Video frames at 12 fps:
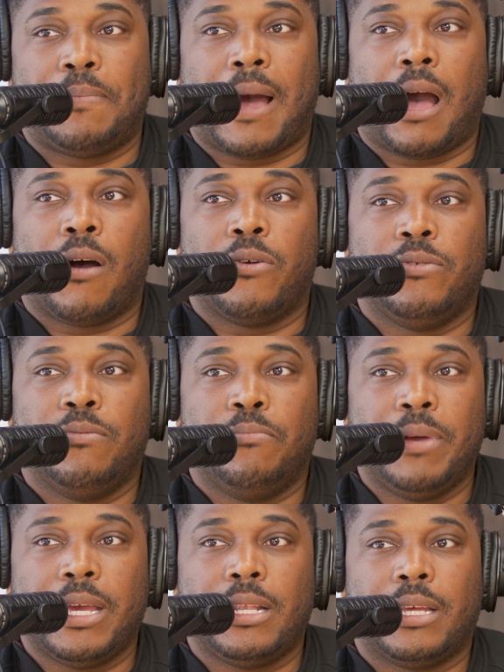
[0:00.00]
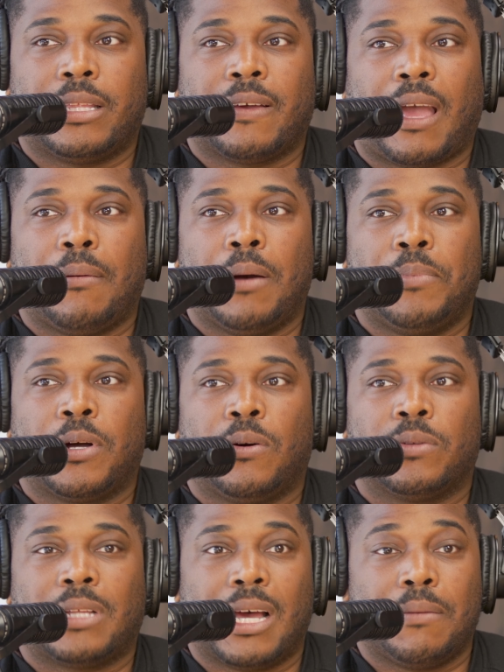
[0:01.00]
Mes parents ont eu le bill. Ils étaient vraiment pas
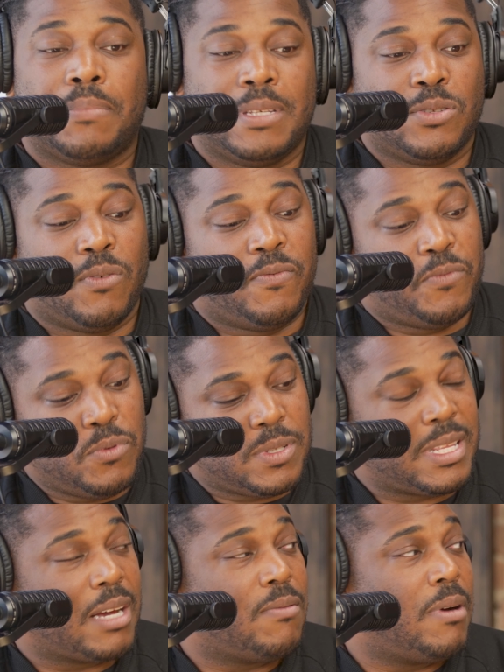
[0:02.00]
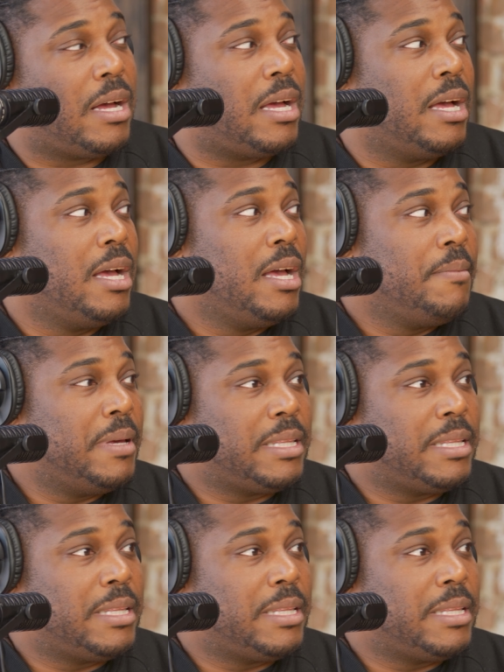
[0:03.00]
contents. Puis ils ont vu c'était quoi. Ils